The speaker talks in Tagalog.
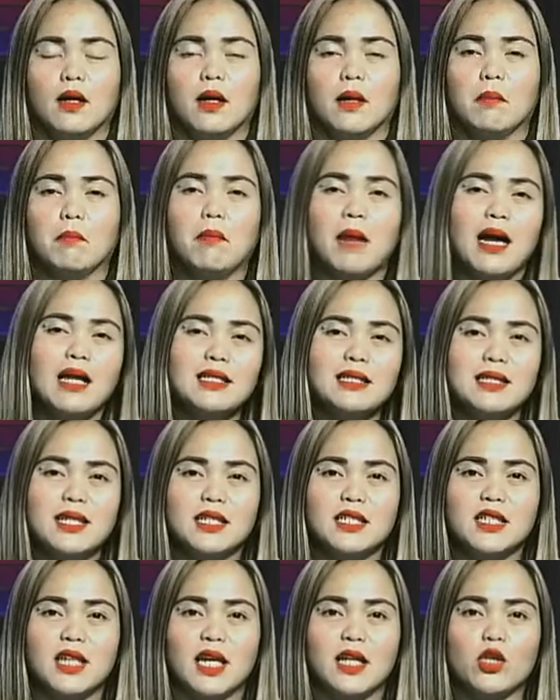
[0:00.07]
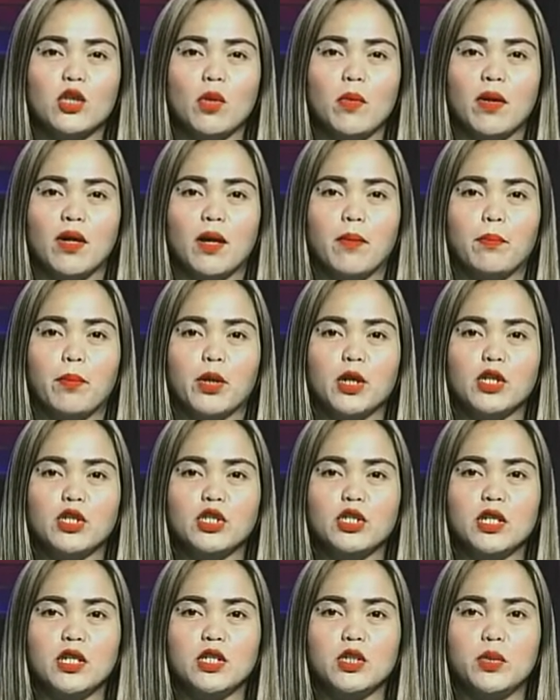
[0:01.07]
Mas de 100
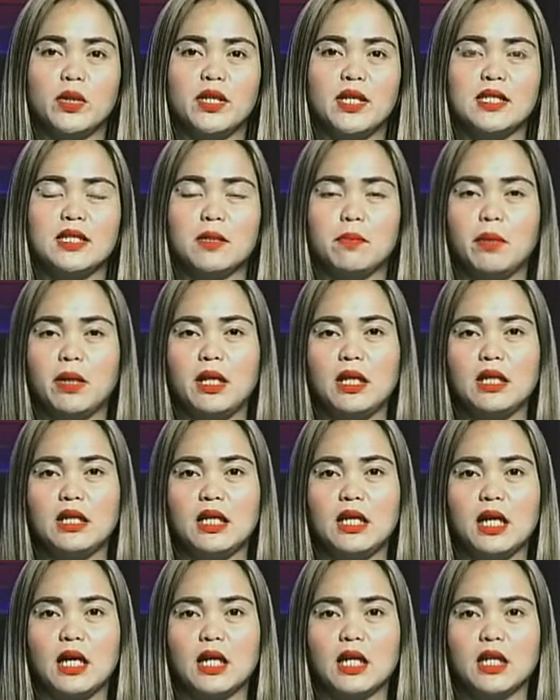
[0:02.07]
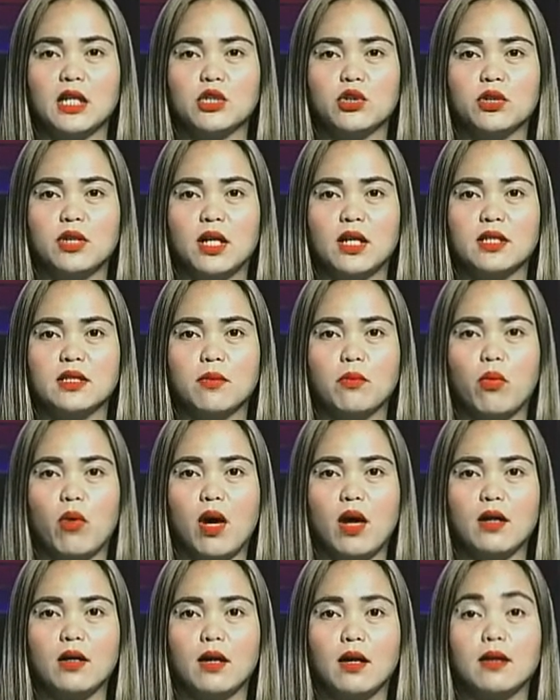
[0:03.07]
persons with disability aquí na ciudad de
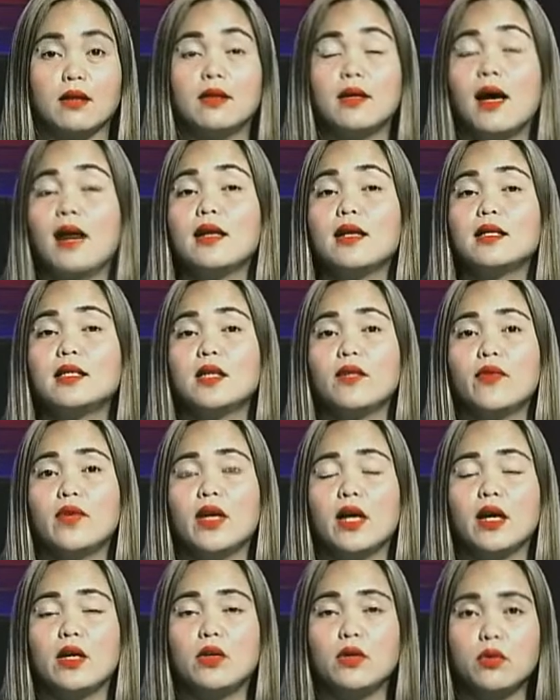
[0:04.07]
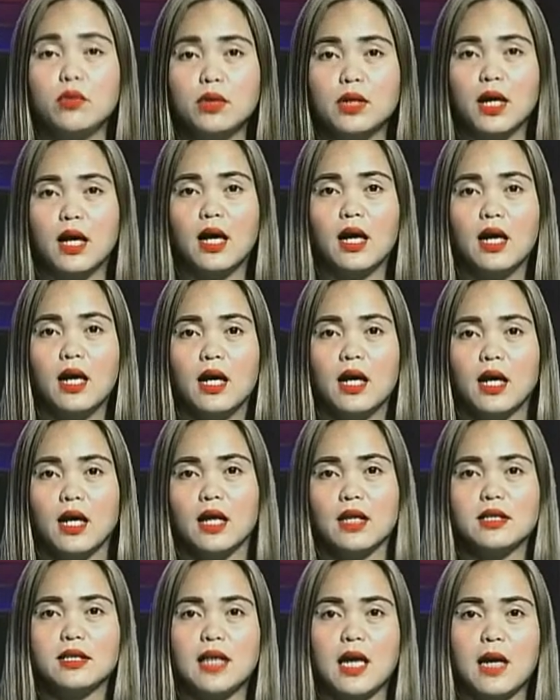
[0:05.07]
Zamboanga ya recibí ayuda
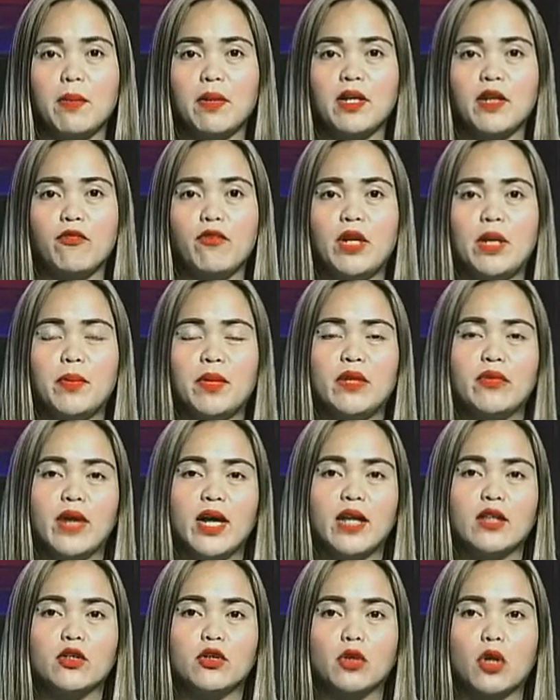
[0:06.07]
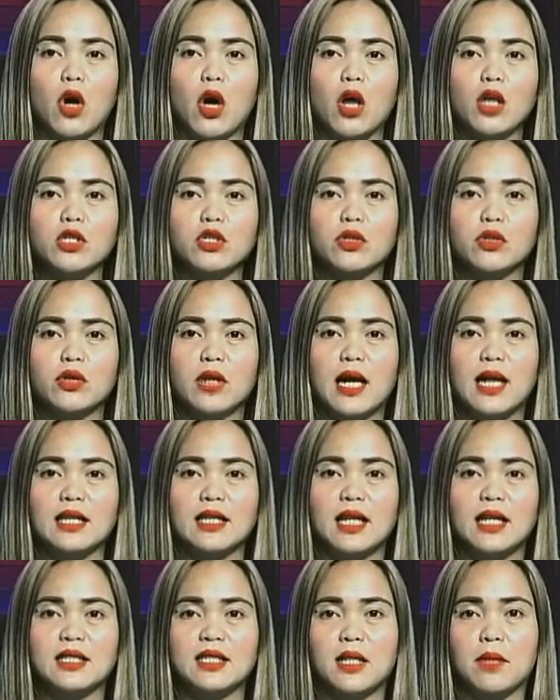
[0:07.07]
estaba na Philippine Red Cross
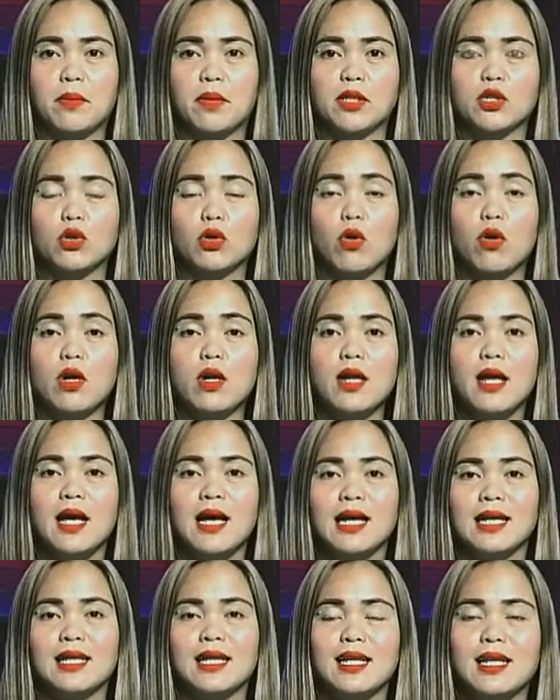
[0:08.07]
durante la celebrasyon del